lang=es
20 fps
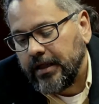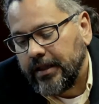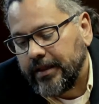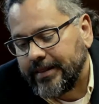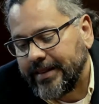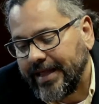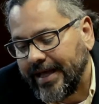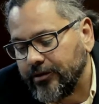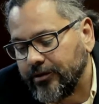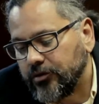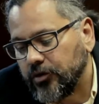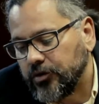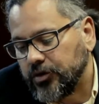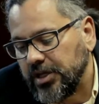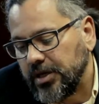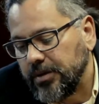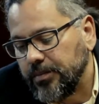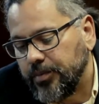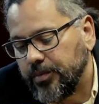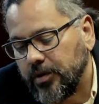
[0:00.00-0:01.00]
tanto
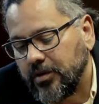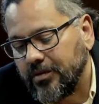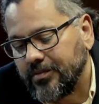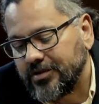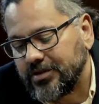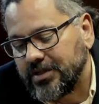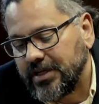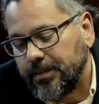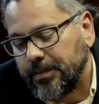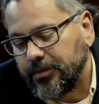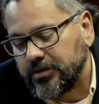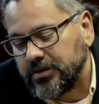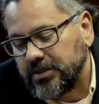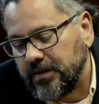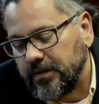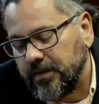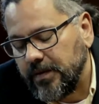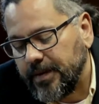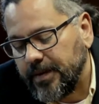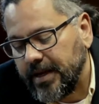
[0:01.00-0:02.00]
tiempo como sea
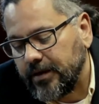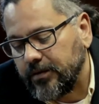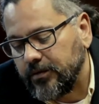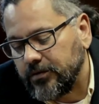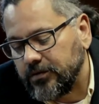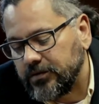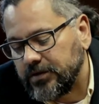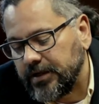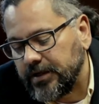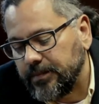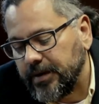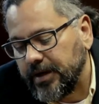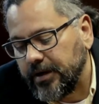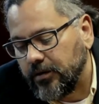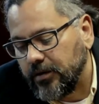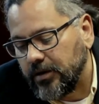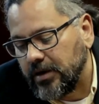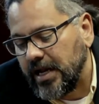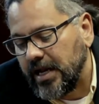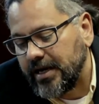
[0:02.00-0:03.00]
posible para conocer mejor la